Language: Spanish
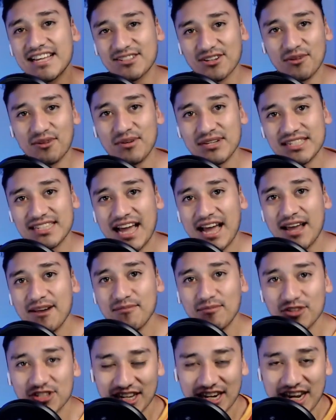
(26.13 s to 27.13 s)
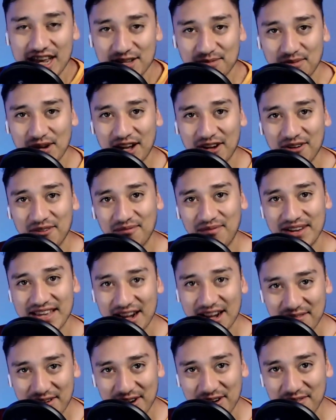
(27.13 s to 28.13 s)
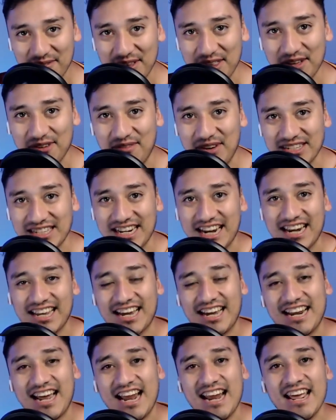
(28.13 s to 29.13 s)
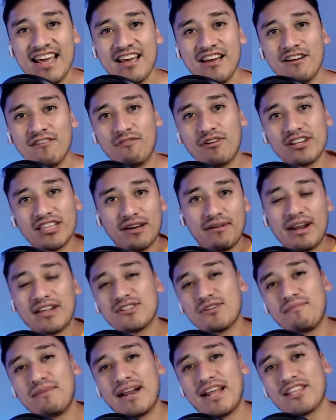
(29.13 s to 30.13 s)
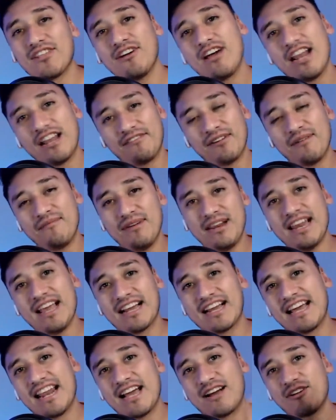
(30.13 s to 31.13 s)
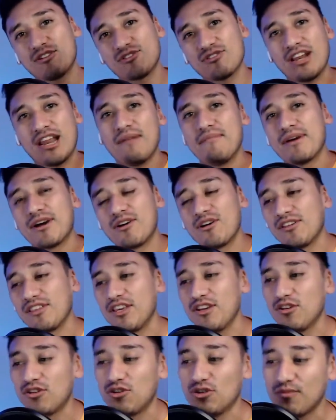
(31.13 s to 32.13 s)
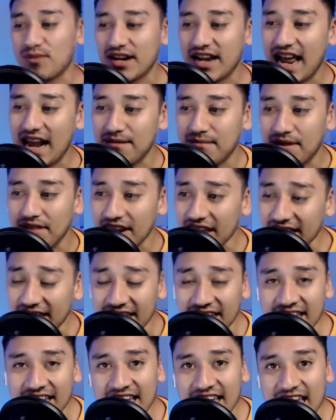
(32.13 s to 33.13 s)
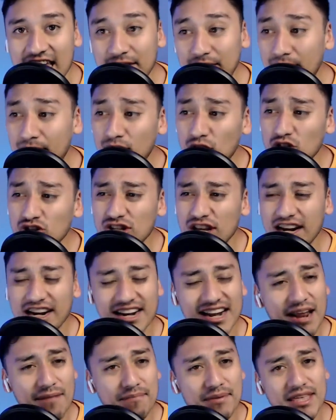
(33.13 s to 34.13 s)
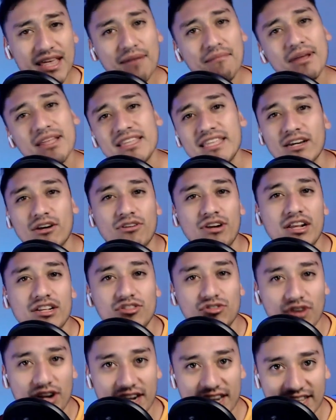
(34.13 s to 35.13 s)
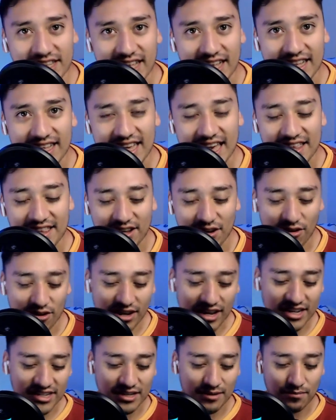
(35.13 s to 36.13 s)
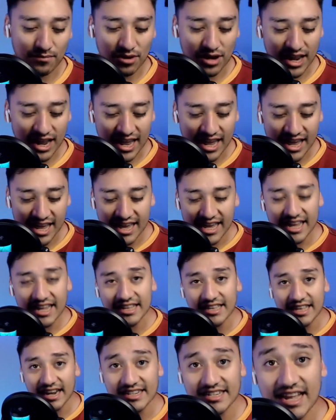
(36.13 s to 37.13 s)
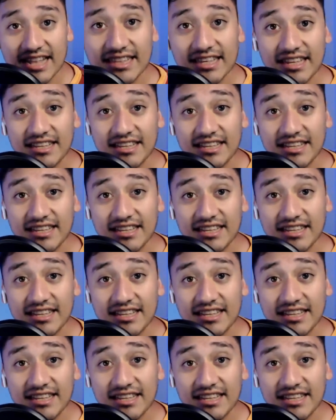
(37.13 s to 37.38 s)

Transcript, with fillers: ¿Cómo están? Muchas gracias por acompañarme en un video más en el canal. Fuerte abrazo para toda la familia, carajo, son la mejor de YouTube Real Madrid. Y vámonos rápidamente con el training del día de hoy que se pone interesante.